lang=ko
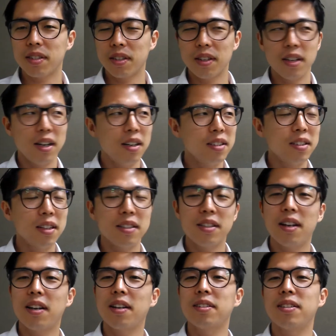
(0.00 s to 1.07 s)
앨리스가
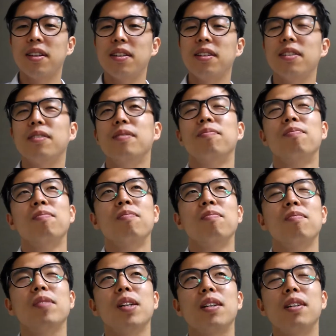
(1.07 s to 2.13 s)
생각했을 때는,
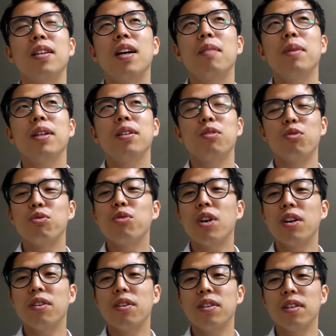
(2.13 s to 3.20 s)
그 다음에는
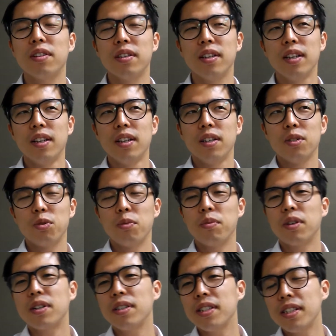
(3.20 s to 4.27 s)
중요한 거는 좀
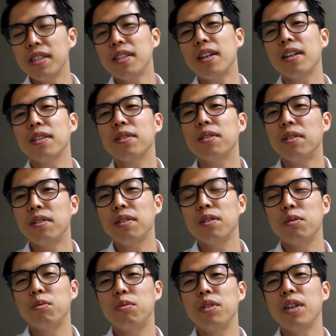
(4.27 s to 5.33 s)
더 큰 시장에서
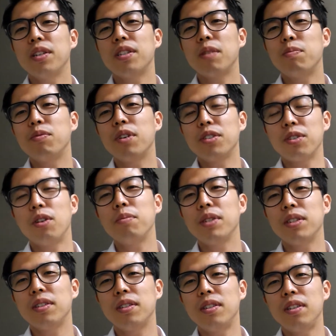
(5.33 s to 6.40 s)
우리의 제품과
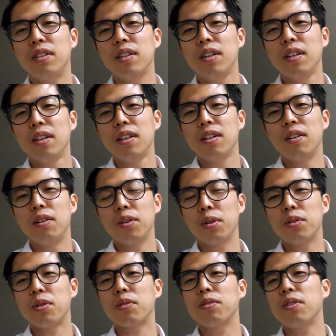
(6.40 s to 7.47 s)
서비스를 더
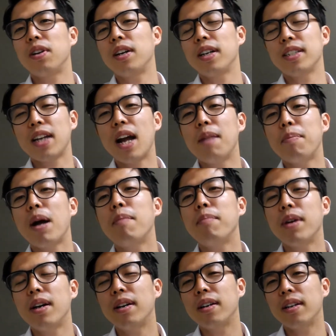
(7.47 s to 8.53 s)
적절하게 잘
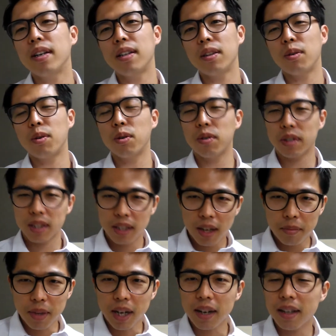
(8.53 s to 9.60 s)
판매한 게 그 다음
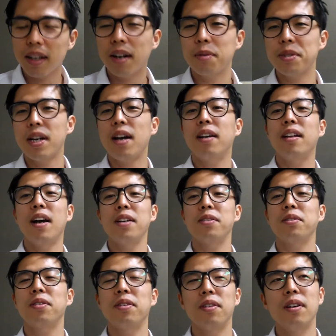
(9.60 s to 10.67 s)
단계다라고 착안을
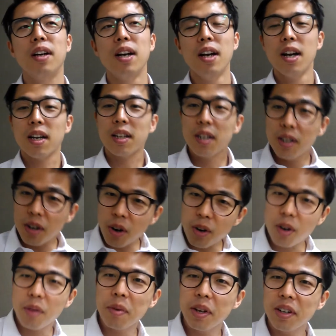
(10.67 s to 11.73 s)
하셔서,
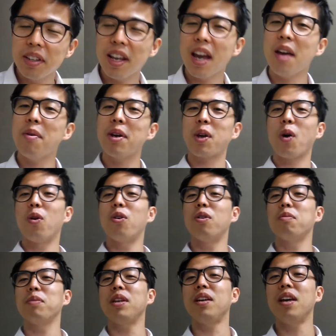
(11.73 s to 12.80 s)
그러려면은 해외
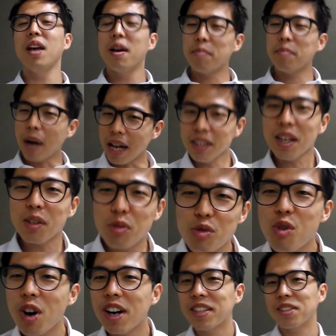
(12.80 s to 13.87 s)
경험이 많은 게
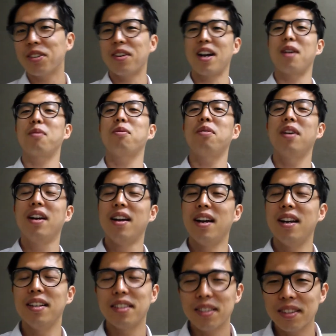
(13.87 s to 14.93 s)
중요하겠어라고
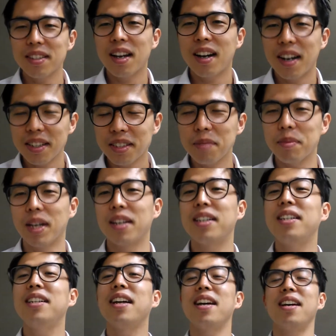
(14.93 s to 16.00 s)
앨리스는 생각을 했습니다.
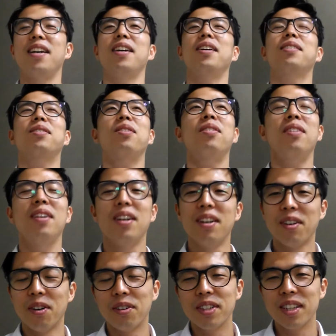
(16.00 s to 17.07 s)
그래서
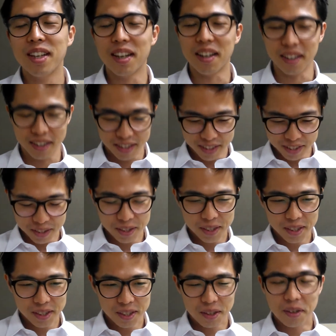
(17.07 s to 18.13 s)
어딜
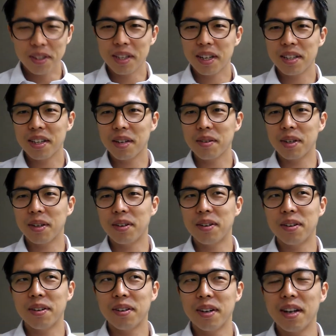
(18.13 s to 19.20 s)
갔냐면,
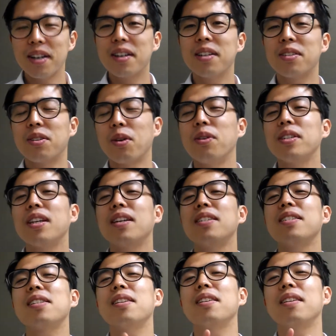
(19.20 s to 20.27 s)
그래서 더 이상
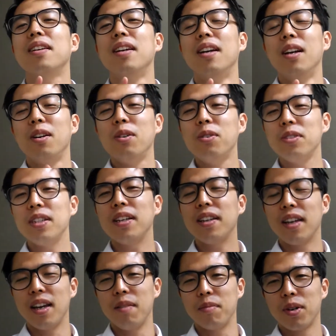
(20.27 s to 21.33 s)
이제, 루징
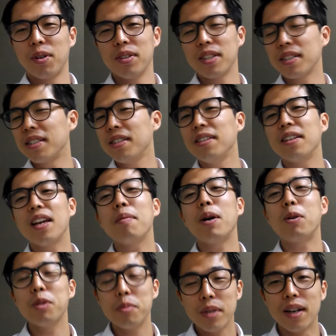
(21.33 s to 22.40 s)
게임, 더 이상 지는 게임
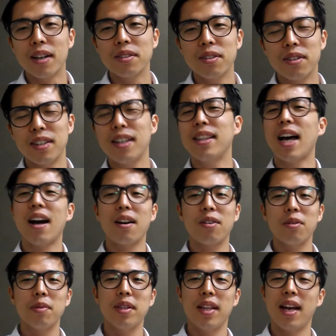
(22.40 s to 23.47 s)
하고 싶지 않아서, 그래, 난
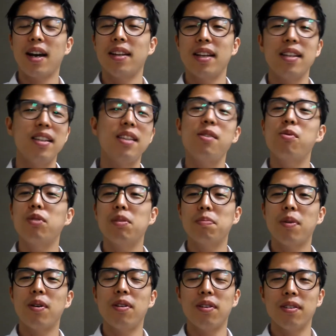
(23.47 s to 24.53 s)
이기고
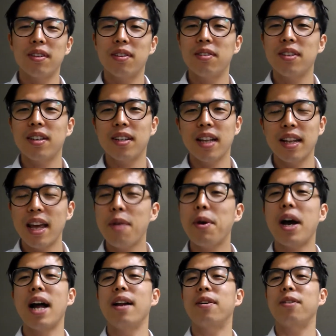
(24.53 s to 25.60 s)
싶어. 그러니까 난
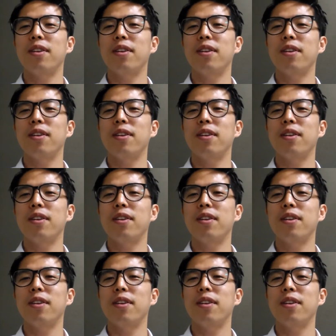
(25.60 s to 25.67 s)
해외 갈